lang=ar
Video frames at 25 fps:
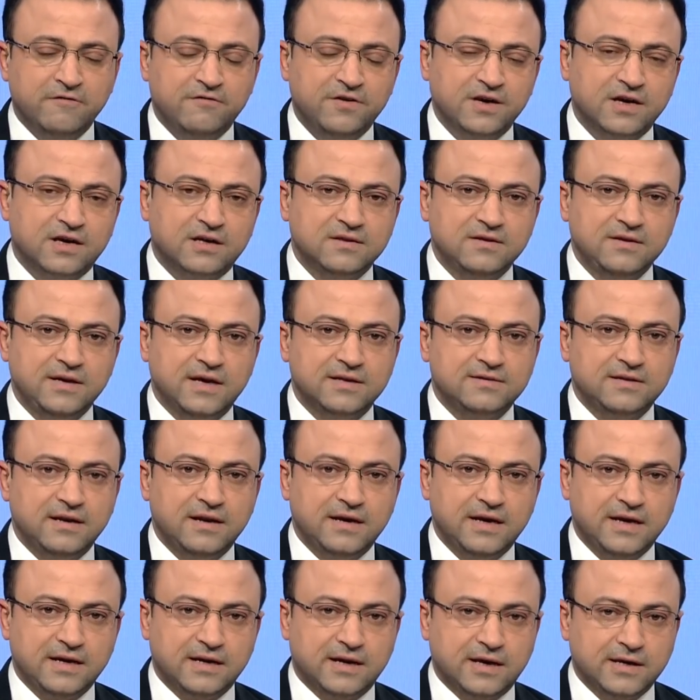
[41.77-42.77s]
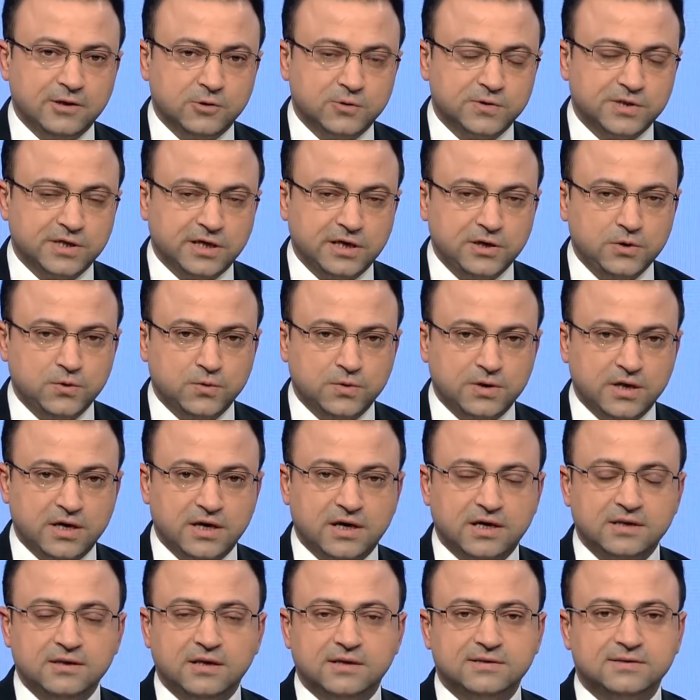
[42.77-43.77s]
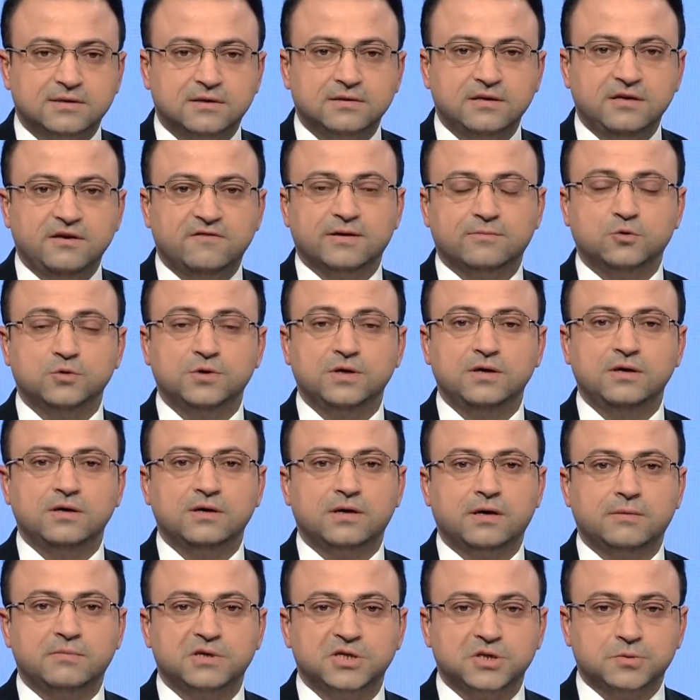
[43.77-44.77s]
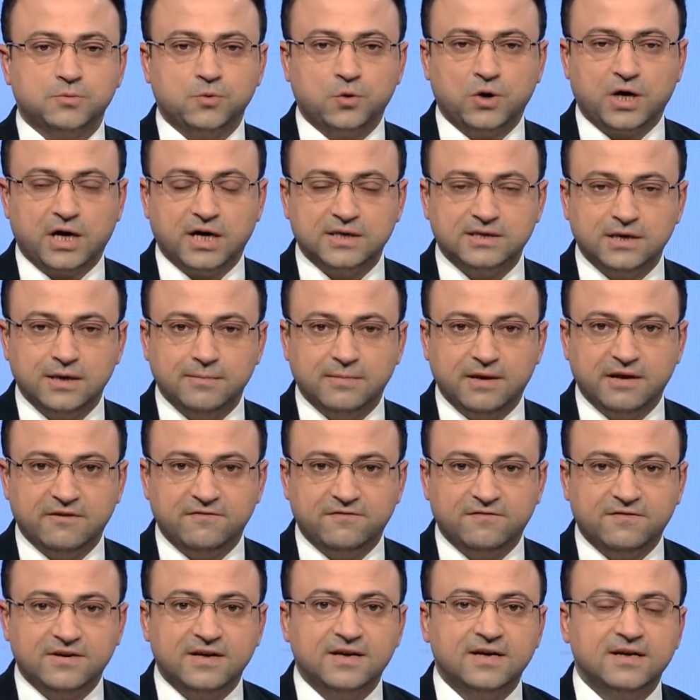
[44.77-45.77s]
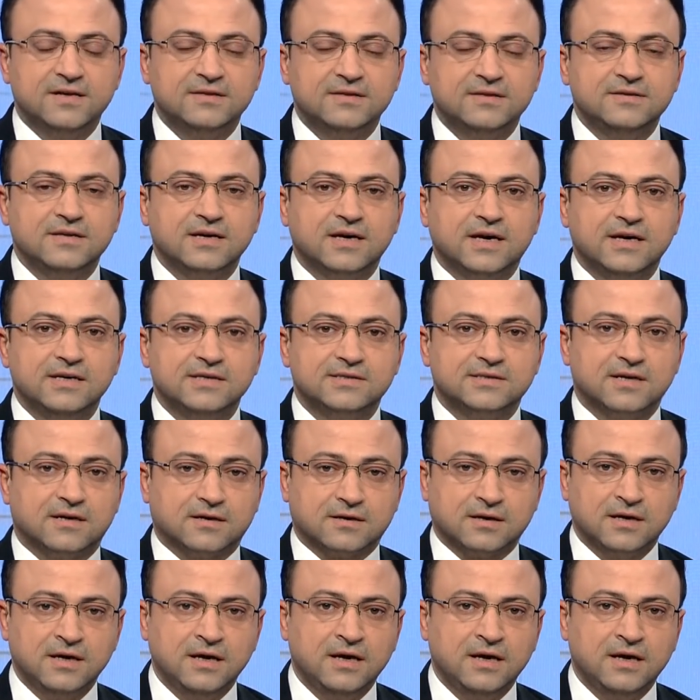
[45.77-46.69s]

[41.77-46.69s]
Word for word: في قضية الليلة يسعدنا أن نستضيف مدير مجموعة ملفات قيصر